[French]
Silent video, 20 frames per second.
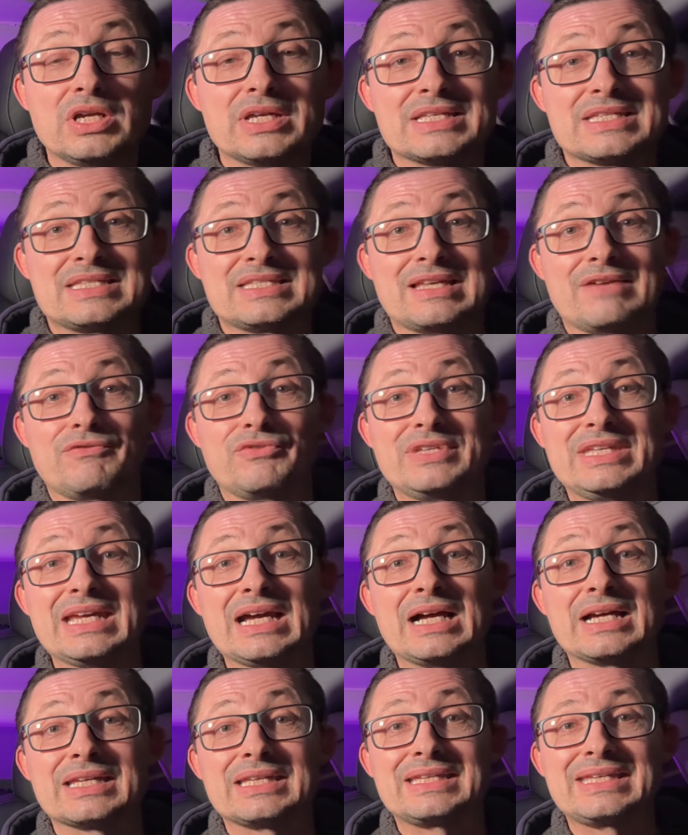Ça veut
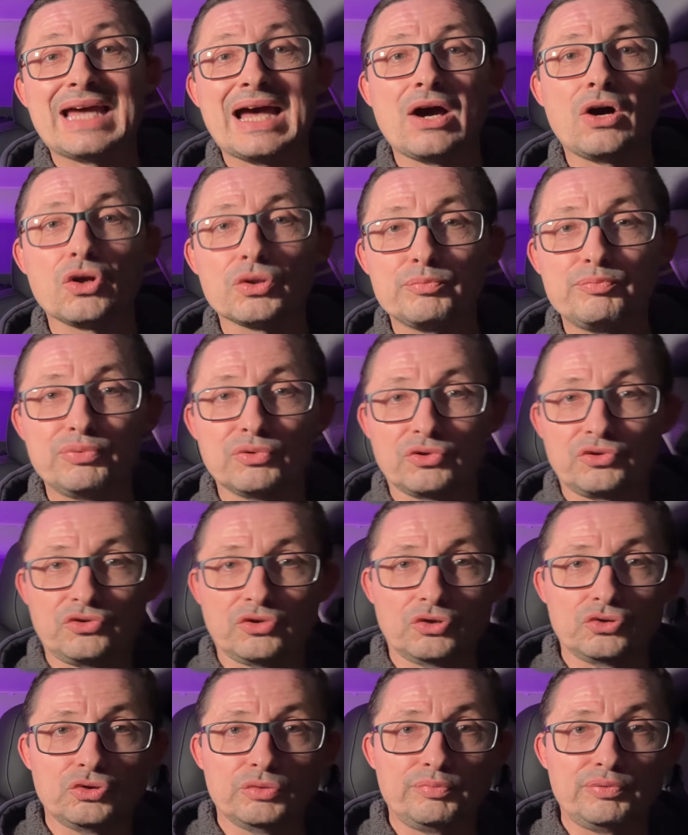dire
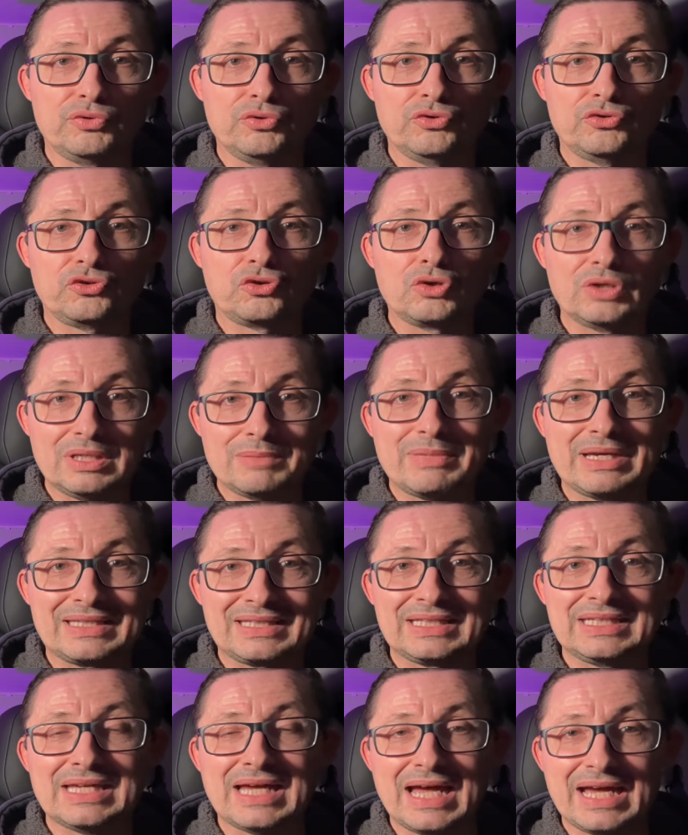40% de plus que les
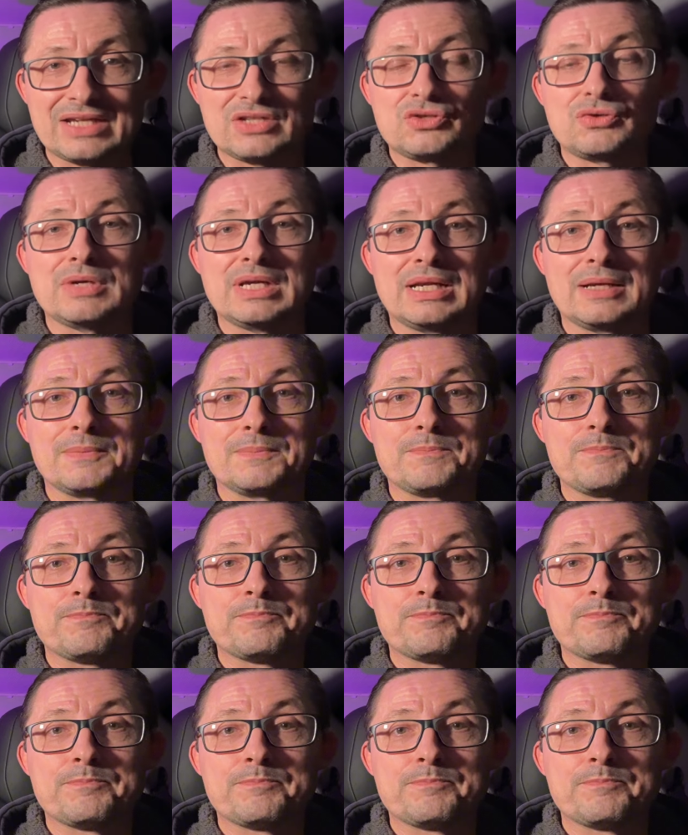batteries actuelles.